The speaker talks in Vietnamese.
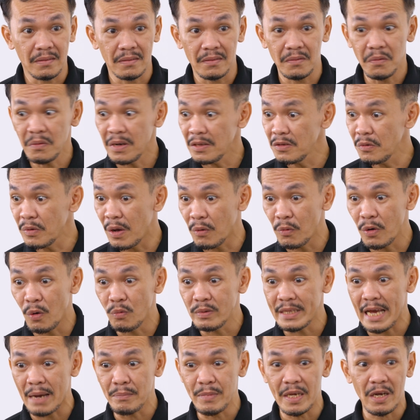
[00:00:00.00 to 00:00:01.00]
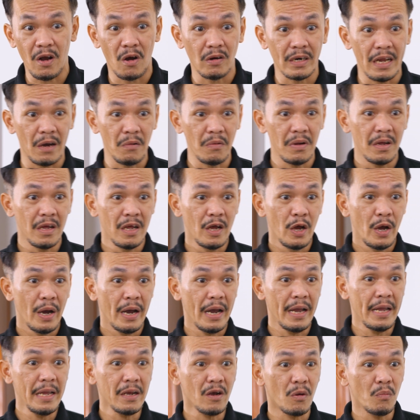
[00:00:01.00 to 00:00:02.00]
Chú nói chú đâu có đụng chạm gì con đâu.
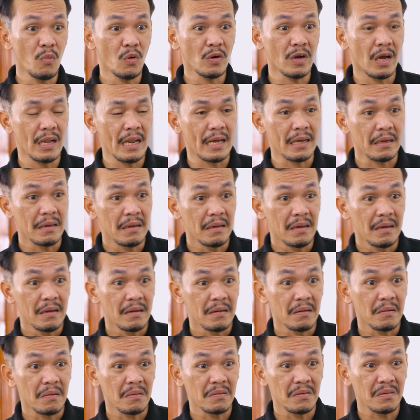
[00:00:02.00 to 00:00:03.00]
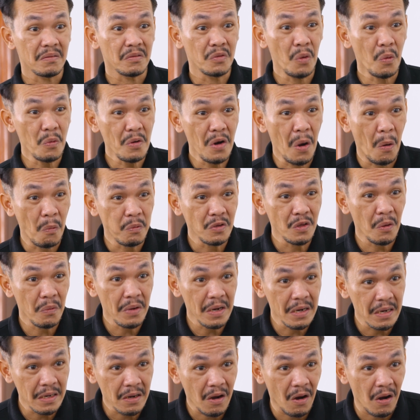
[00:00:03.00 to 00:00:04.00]
Ý con muốn nói là chú đụng vô
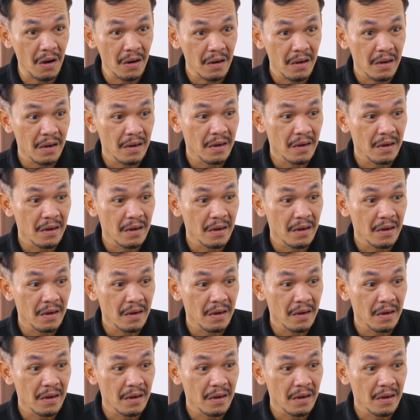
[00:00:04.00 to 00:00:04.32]
người con,